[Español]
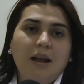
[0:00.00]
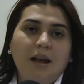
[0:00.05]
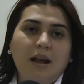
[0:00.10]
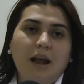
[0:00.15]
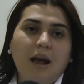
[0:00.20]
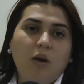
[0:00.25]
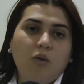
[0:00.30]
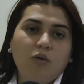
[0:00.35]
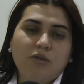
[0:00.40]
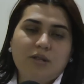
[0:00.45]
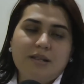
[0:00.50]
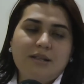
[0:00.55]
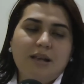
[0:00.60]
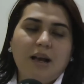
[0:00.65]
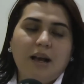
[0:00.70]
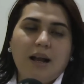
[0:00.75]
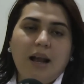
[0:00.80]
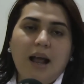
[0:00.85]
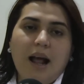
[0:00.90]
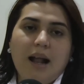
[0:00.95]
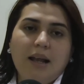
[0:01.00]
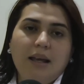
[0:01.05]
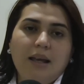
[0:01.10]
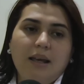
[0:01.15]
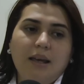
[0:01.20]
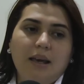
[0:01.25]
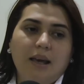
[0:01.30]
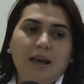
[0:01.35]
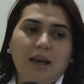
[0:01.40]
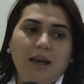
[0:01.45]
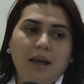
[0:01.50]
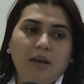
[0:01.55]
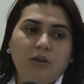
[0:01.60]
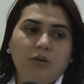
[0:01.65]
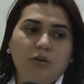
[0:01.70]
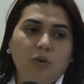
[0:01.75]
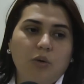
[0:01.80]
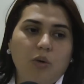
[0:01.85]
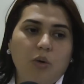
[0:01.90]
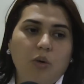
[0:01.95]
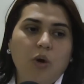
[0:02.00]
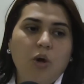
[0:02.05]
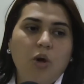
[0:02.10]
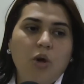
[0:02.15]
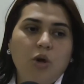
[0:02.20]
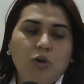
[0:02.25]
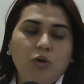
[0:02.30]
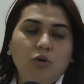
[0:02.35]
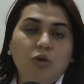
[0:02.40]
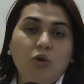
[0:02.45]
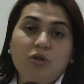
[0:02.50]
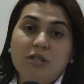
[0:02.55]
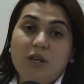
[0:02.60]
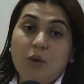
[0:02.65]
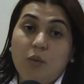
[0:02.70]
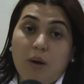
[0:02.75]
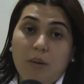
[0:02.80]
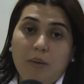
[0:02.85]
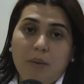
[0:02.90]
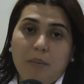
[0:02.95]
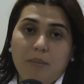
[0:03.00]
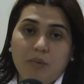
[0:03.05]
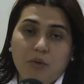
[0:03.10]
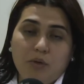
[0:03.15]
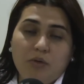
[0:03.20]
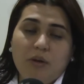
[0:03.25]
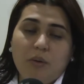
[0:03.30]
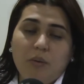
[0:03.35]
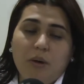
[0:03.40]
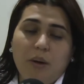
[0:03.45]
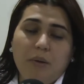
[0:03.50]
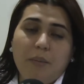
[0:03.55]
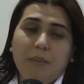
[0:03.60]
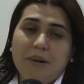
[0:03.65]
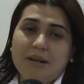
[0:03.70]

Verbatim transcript: las cosas se aclaren y que esto no se vuelva, no se vuelva a